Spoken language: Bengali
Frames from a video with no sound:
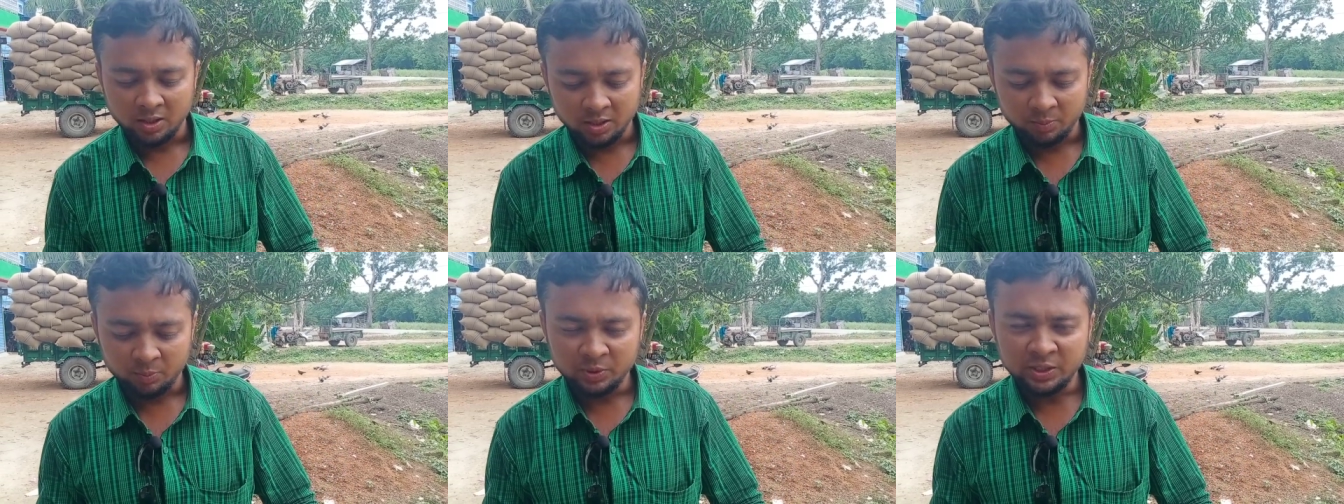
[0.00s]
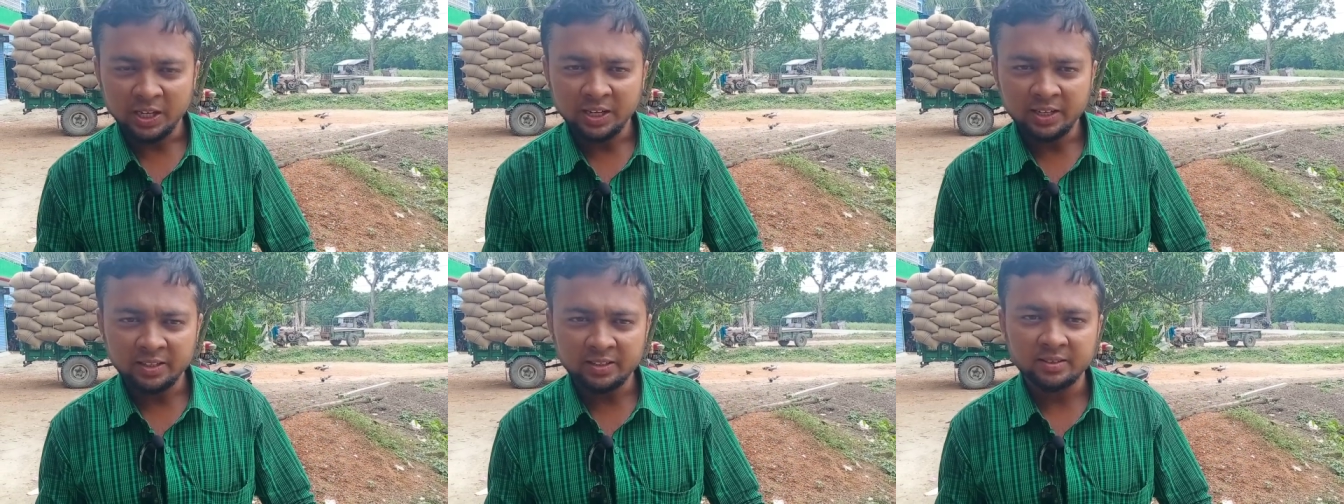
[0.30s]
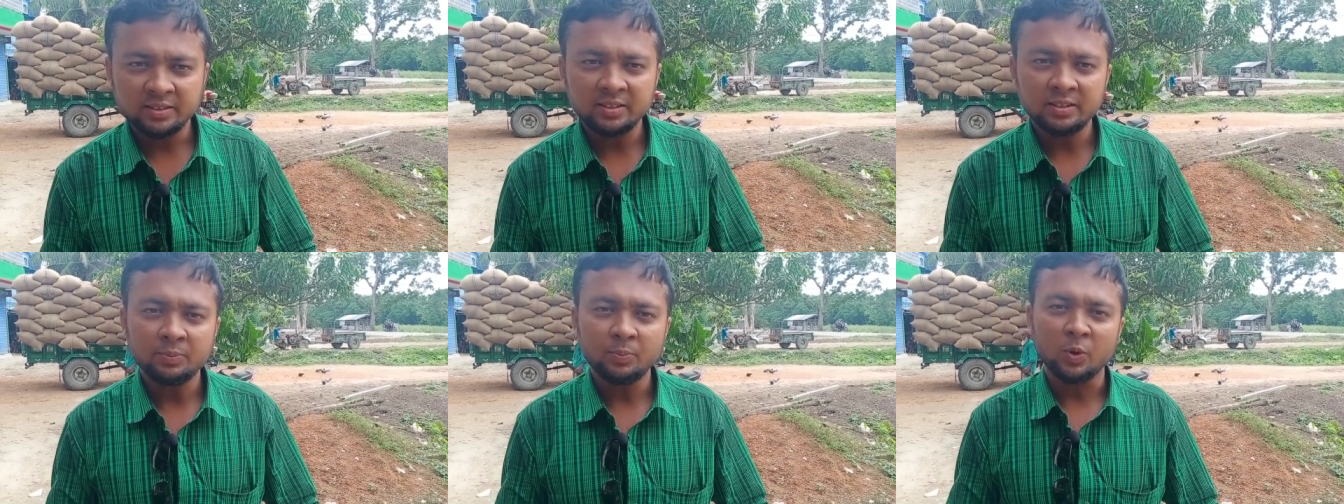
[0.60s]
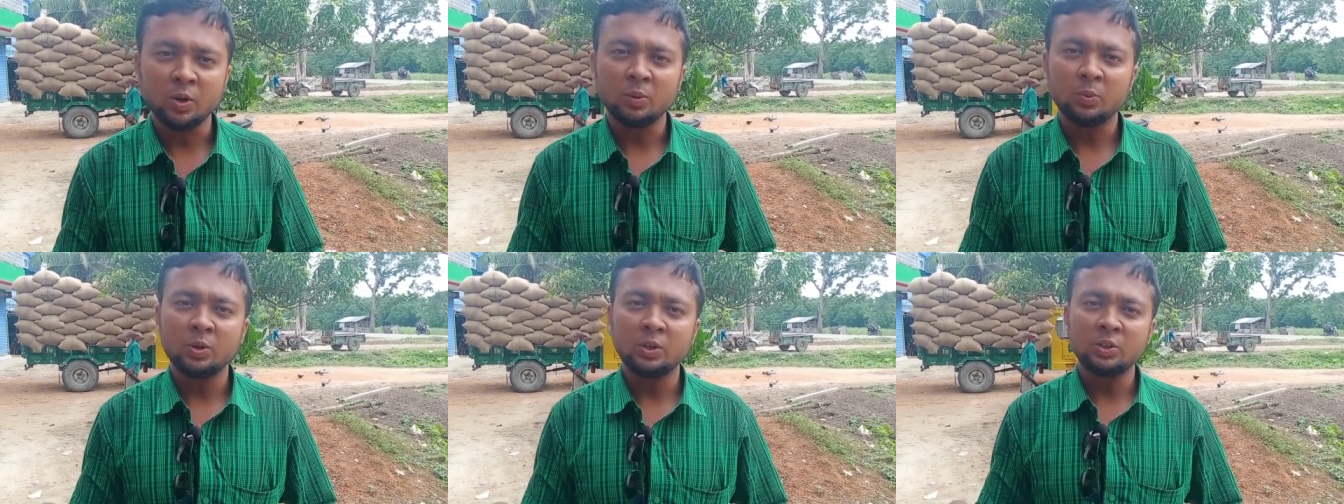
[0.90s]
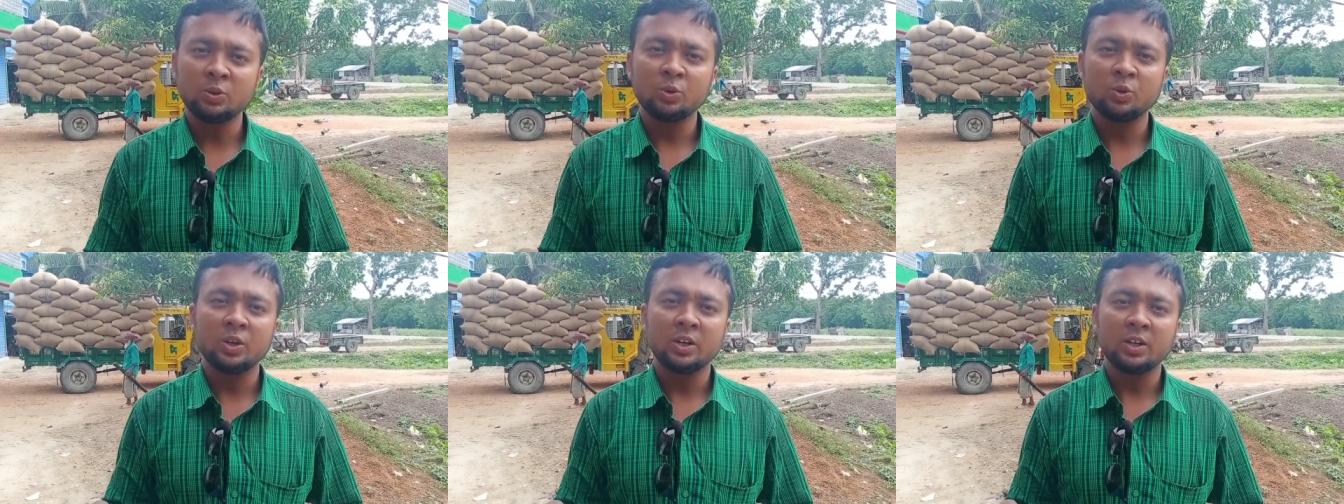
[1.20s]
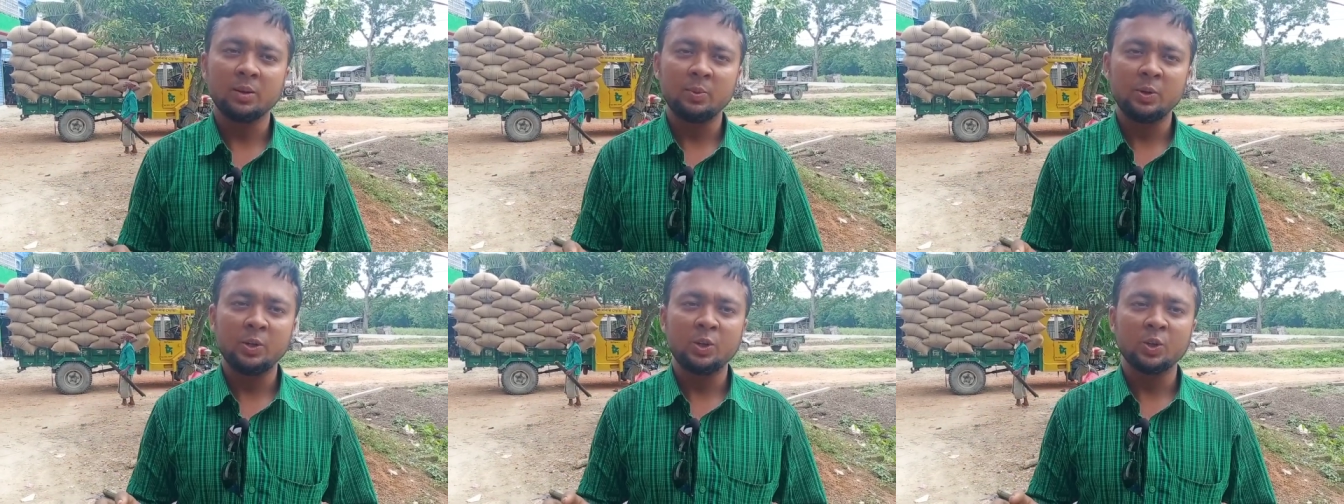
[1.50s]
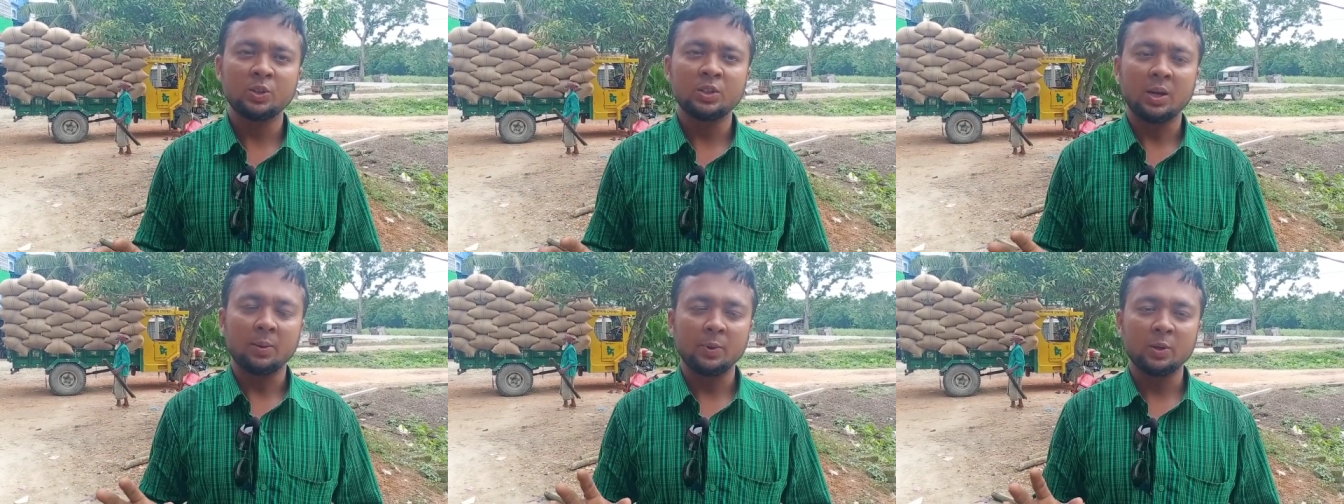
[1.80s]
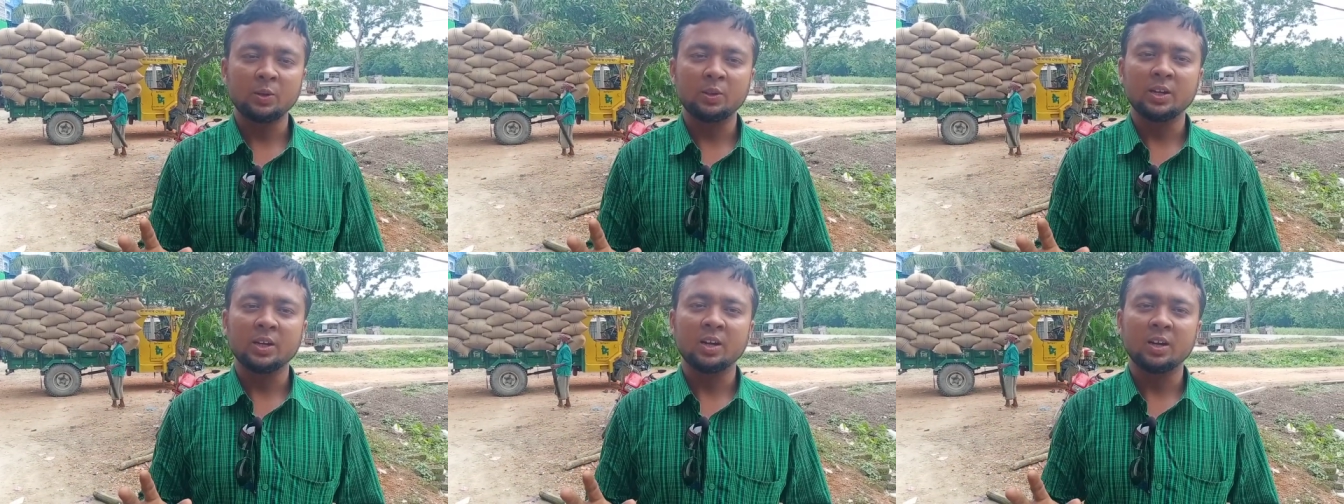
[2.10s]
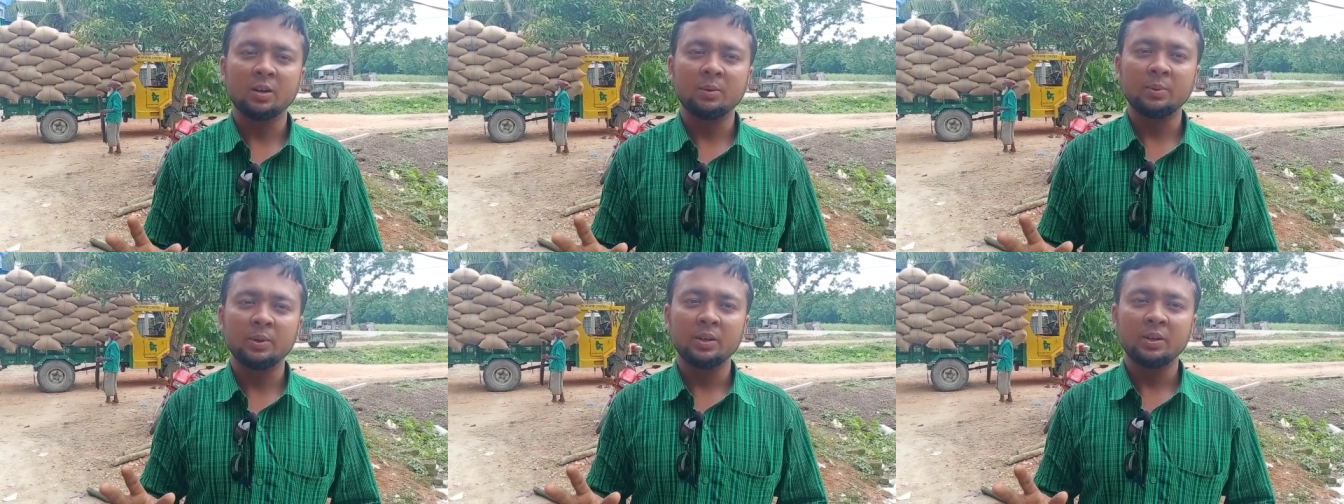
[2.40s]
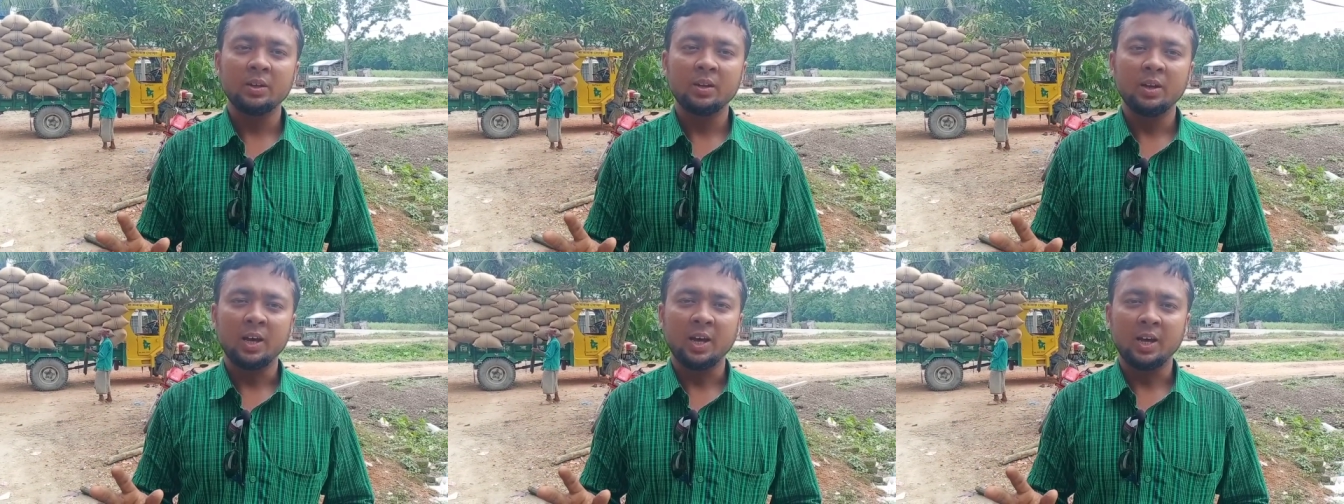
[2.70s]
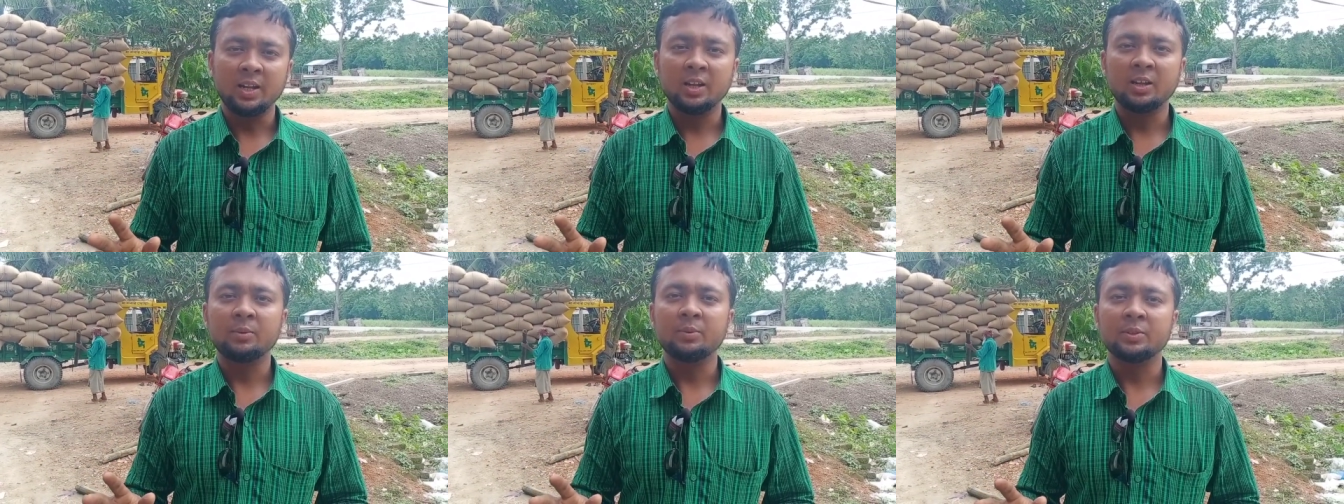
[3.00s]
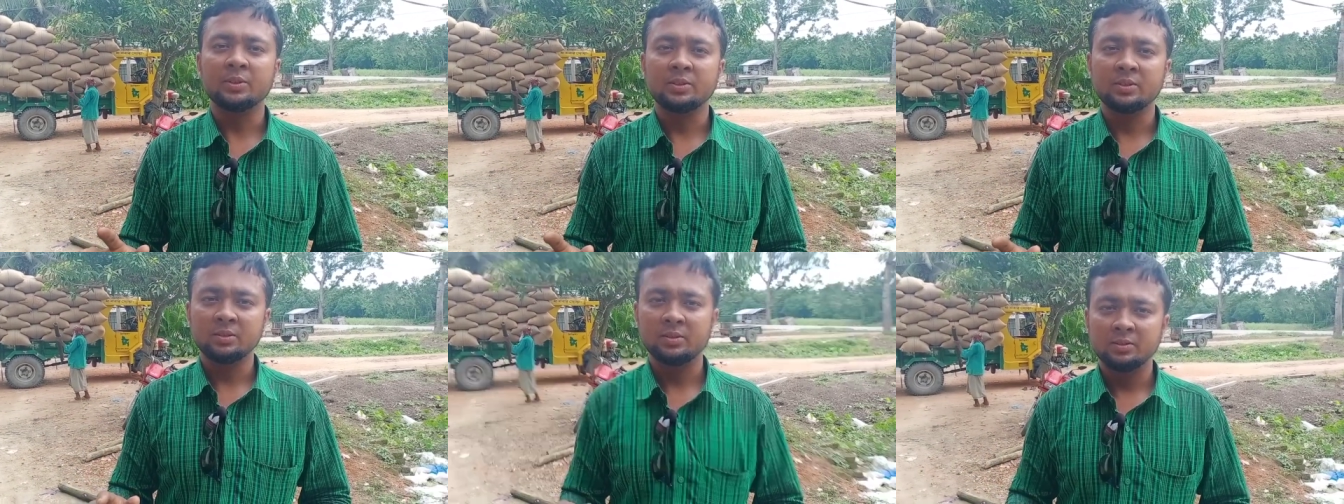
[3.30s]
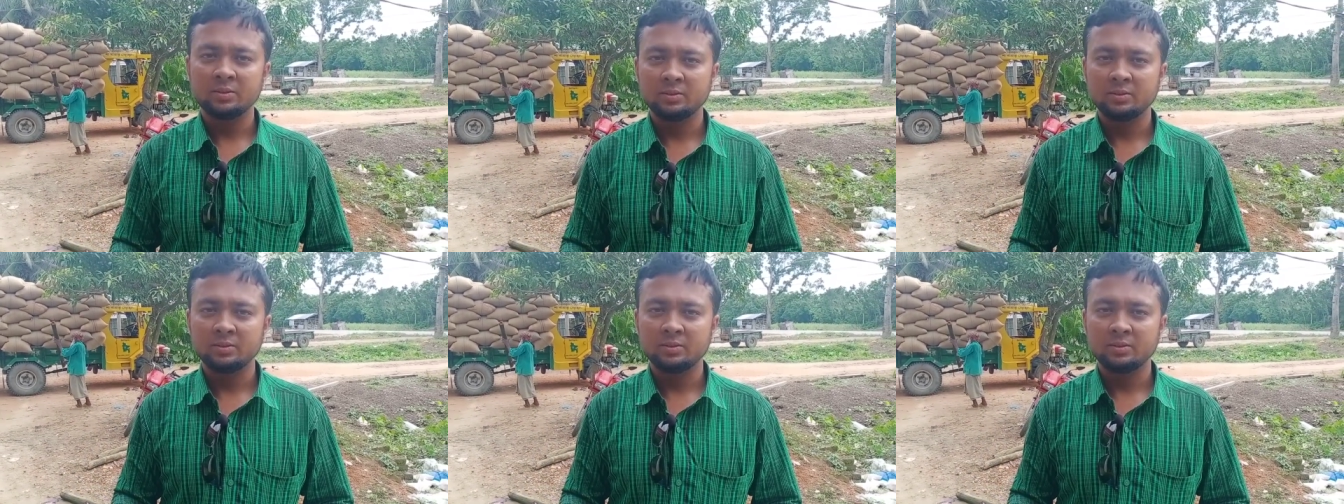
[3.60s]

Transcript: বিদায় নিতেছি পরবর্তী কোনো একটা ভিডিওতে আবারও দেখা হবে আল্লাহ হাফেজ